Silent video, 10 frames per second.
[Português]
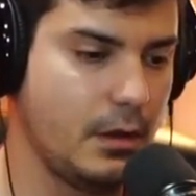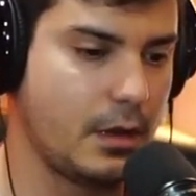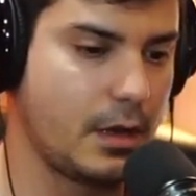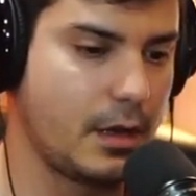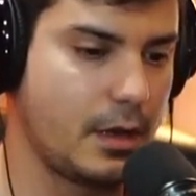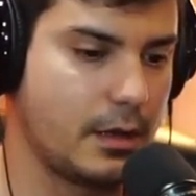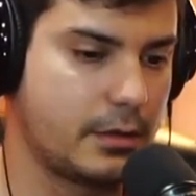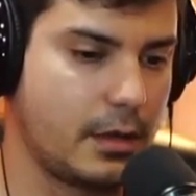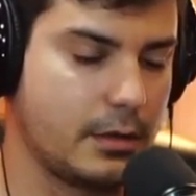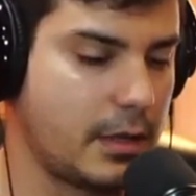É,
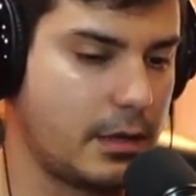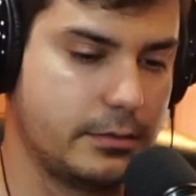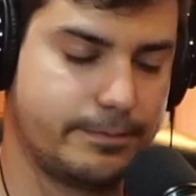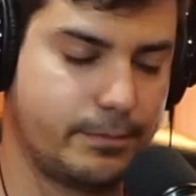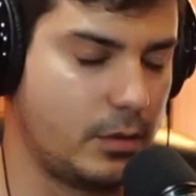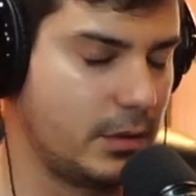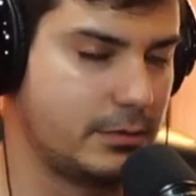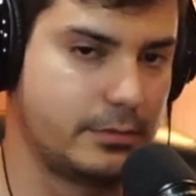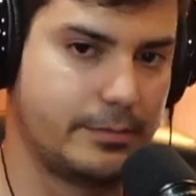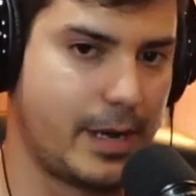tenho andado, por
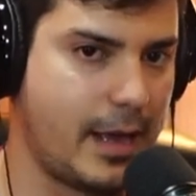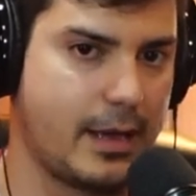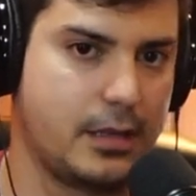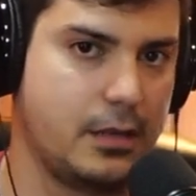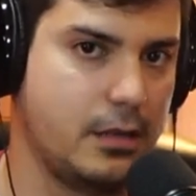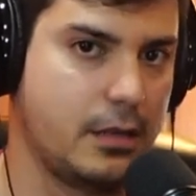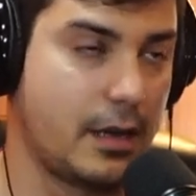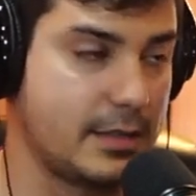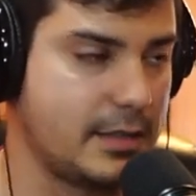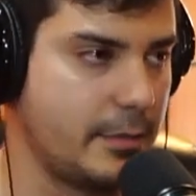Black.
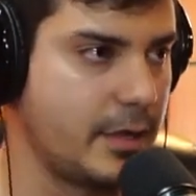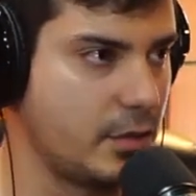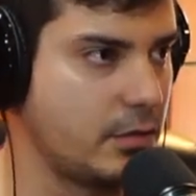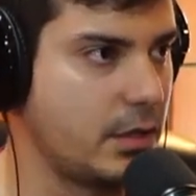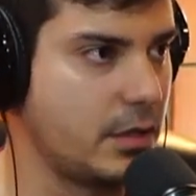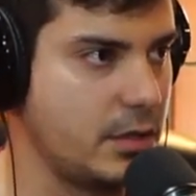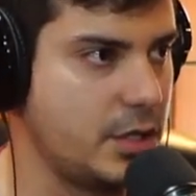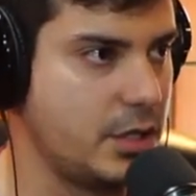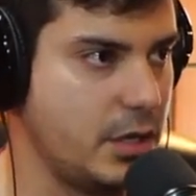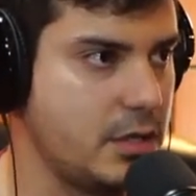Essa semana só tô andando de
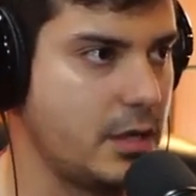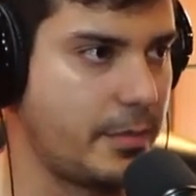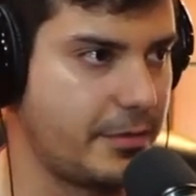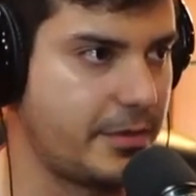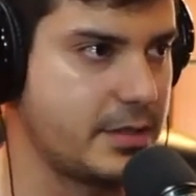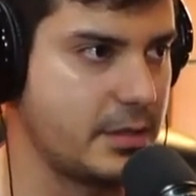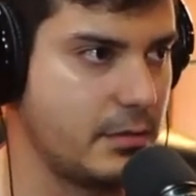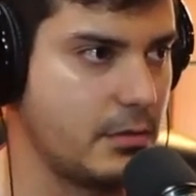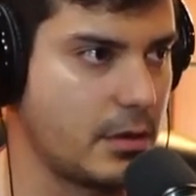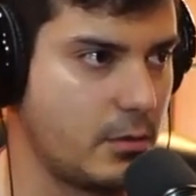X, né? Pra fazer
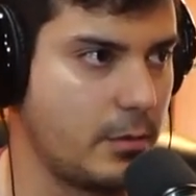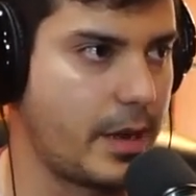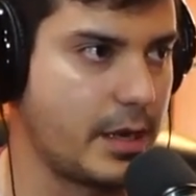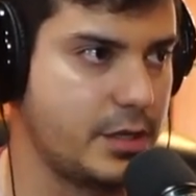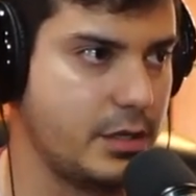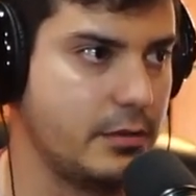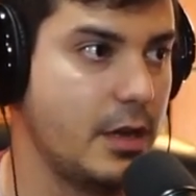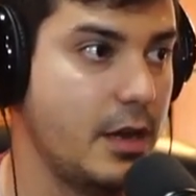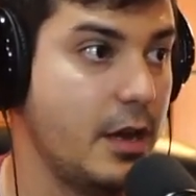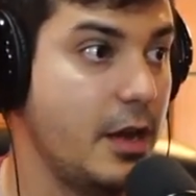o comparativo.
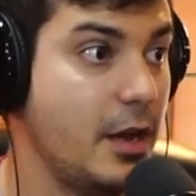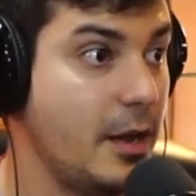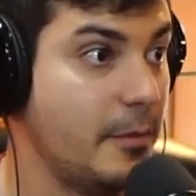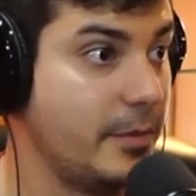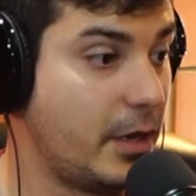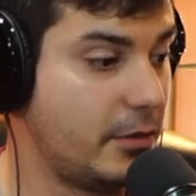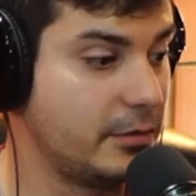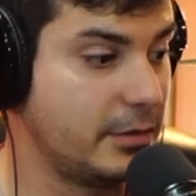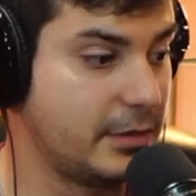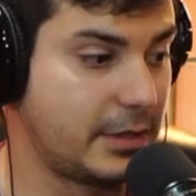Algoritmo.
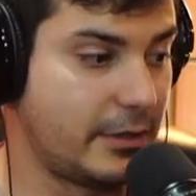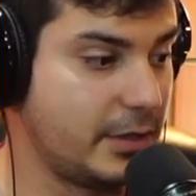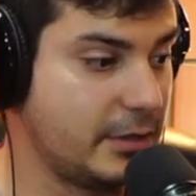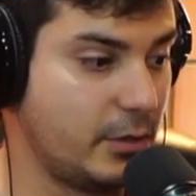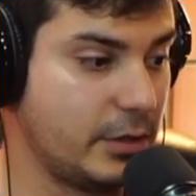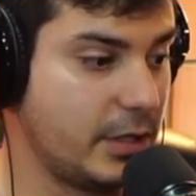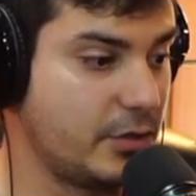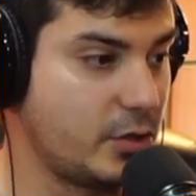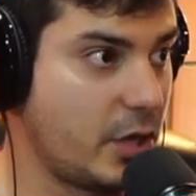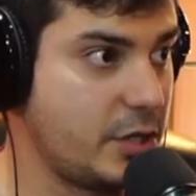Não, tava rodando
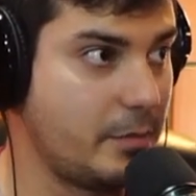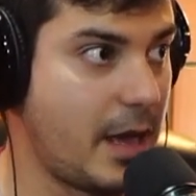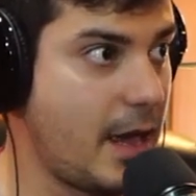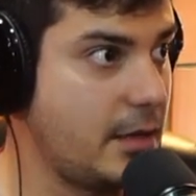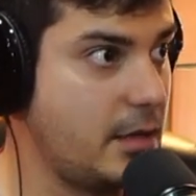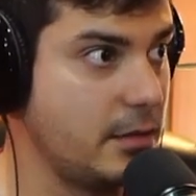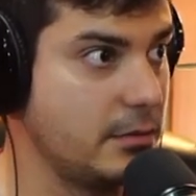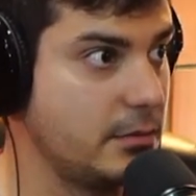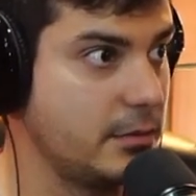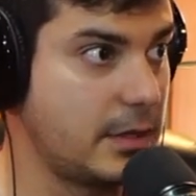só de Black
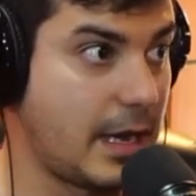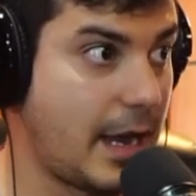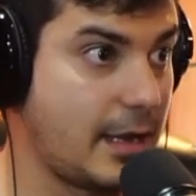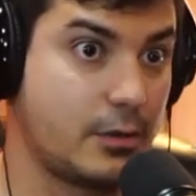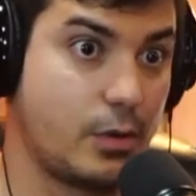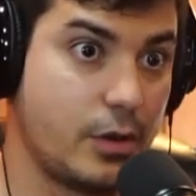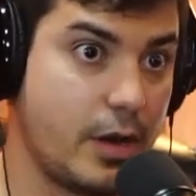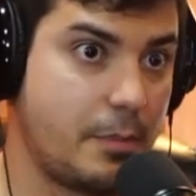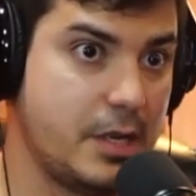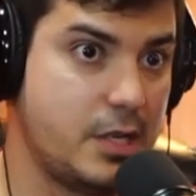Caraca, quando eu
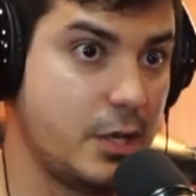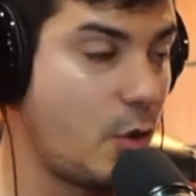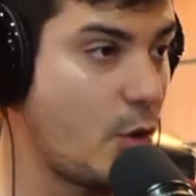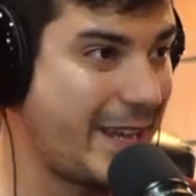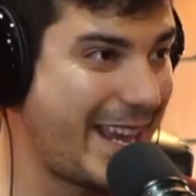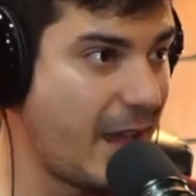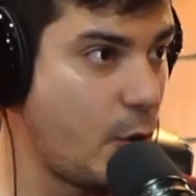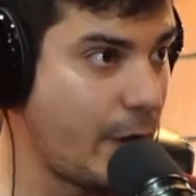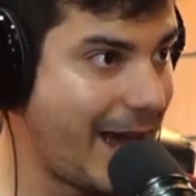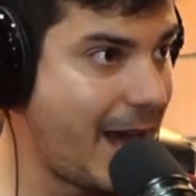ia pedir qualquer
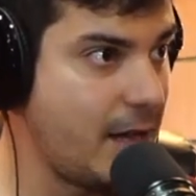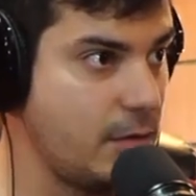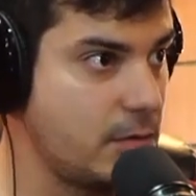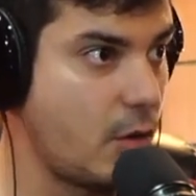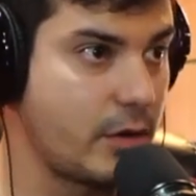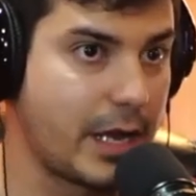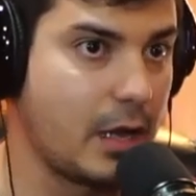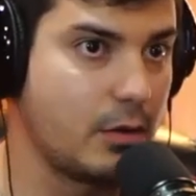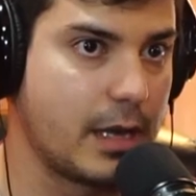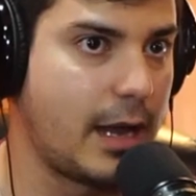horário,
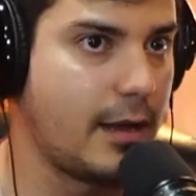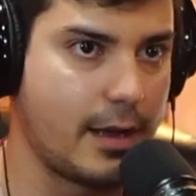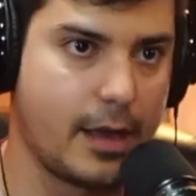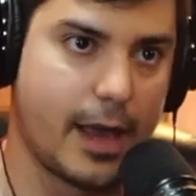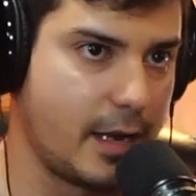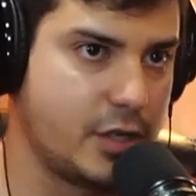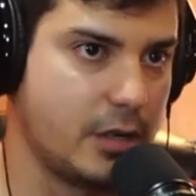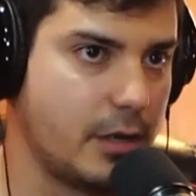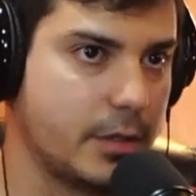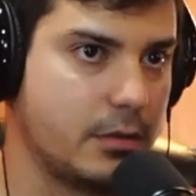qualquer lugar, dinâmico, era né?
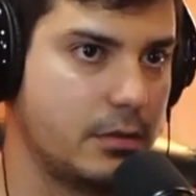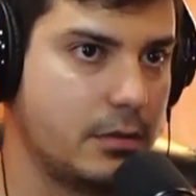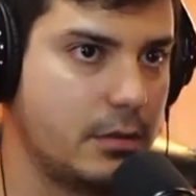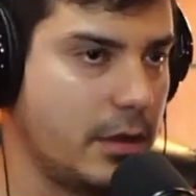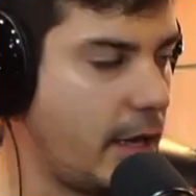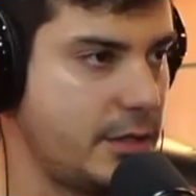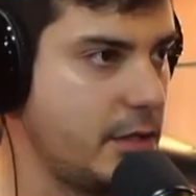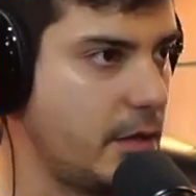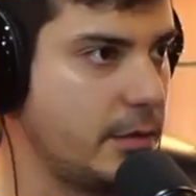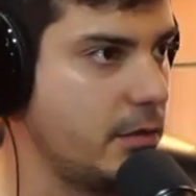dinâmico. É. Era
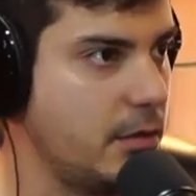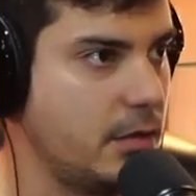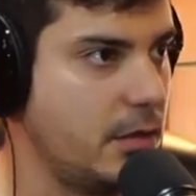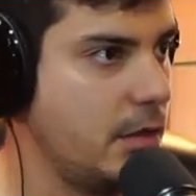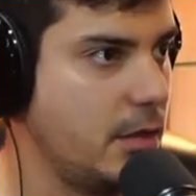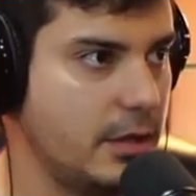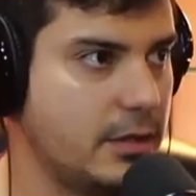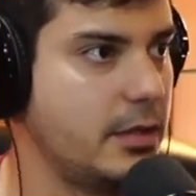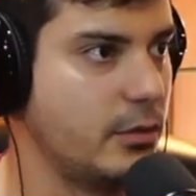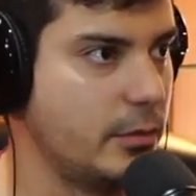dinâmico.
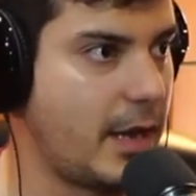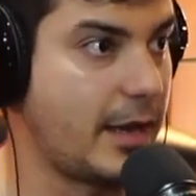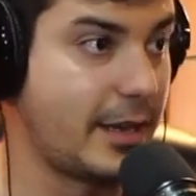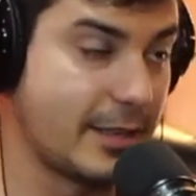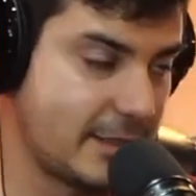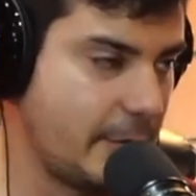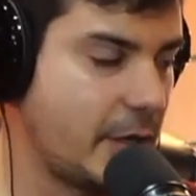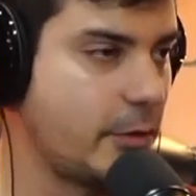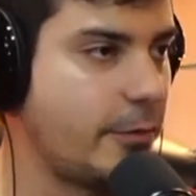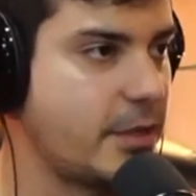Entendeu? No Black. Essa
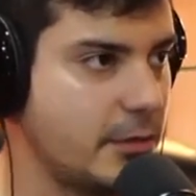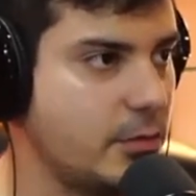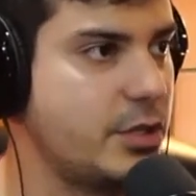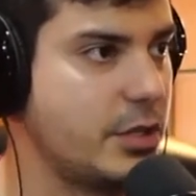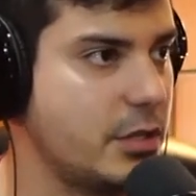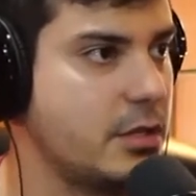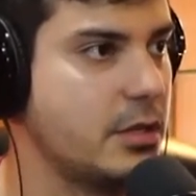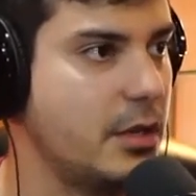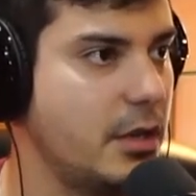semana eu tô fazendo o X.